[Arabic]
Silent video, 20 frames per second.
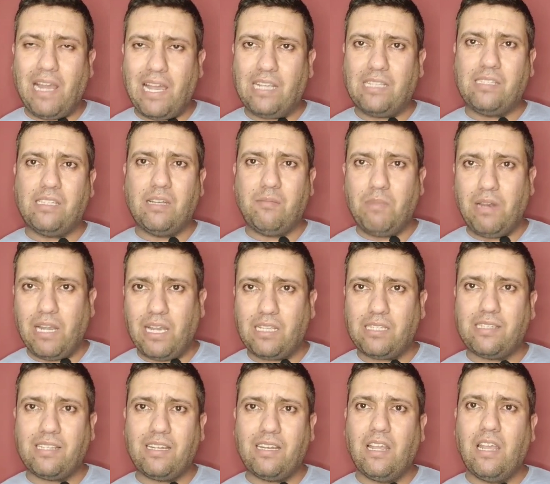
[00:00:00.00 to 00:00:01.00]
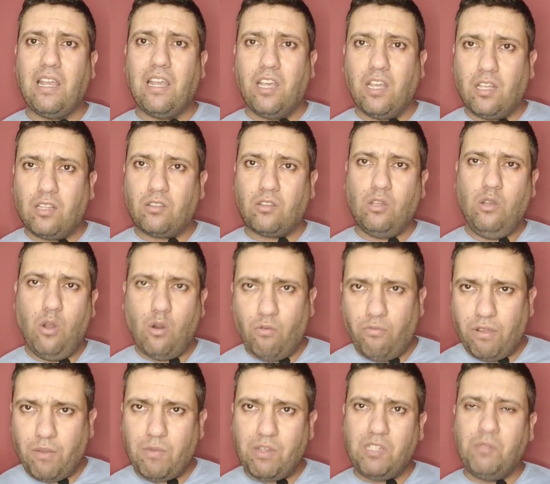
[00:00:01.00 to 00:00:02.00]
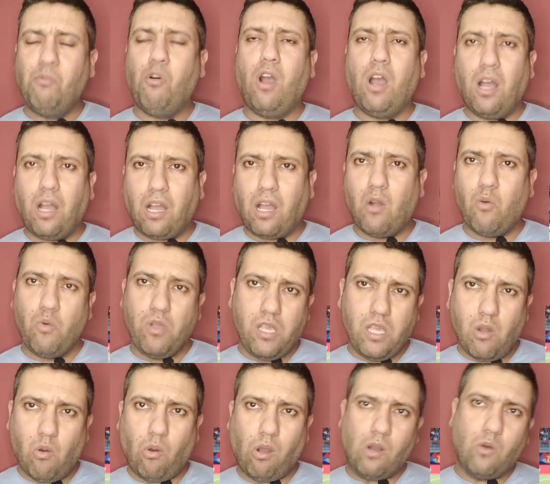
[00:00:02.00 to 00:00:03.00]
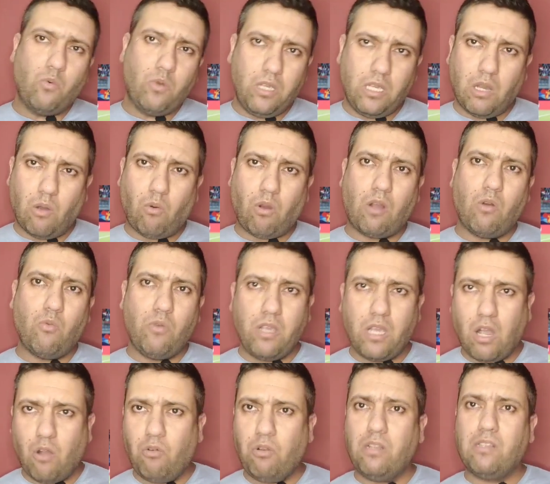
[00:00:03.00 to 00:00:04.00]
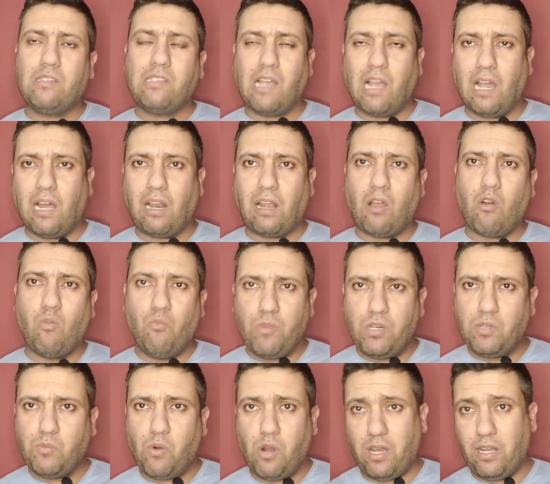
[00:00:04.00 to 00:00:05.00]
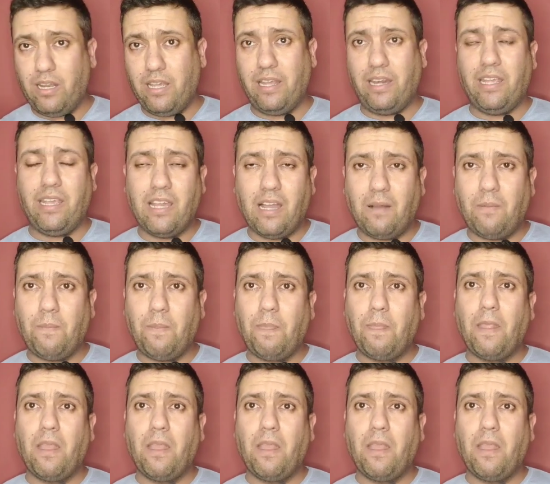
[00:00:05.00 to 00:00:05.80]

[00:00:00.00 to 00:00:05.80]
الاحسن من الاحسن نطيحوا في مجموعه قويه وقويه وقويه او ان صح القول مجموعه ناريه